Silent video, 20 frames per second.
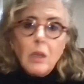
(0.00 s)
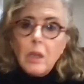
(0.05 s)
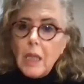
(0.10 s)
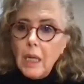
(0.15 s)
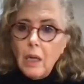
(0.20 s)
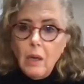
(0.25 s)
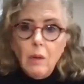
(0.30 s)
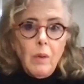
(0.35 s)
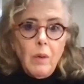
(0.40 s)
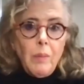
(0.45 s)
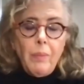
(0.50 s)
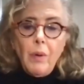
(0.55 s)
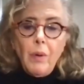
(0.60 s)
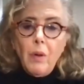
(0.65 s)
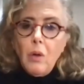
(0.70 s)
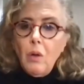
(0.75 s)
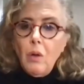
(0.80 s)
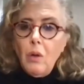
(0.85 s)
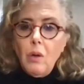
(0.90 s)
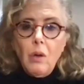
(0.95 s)
Tengo muy
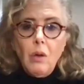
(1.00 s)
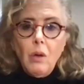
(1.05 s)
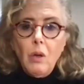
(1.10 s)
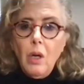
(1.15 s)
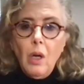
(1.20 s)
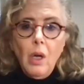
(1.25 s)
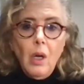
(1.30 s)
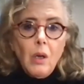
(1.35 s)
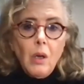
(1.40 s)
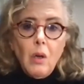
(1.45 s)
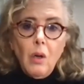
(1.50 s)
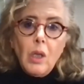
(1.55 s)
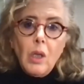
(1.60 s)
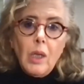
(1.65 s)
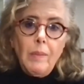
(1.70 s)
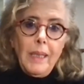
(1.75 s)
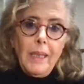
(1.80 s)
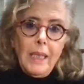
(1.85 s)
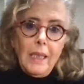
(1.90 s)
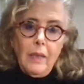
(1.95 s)
poco con lo
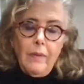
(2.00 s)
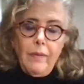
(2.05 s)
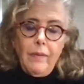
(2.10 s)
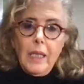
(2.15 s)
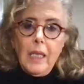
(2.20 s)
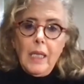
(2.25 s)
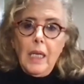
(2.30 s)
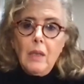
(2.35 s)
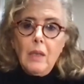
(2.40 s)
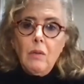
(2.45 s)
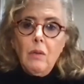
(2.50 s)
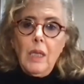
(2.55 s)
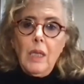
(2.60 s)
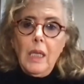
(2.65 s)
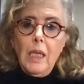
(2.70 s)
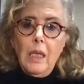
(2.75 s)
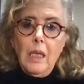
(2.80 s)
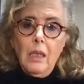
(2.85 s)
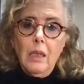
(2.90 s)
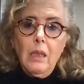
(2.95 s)
que me identifique en la
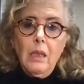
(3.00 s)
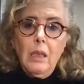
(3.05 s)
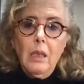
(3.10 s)
actualidad.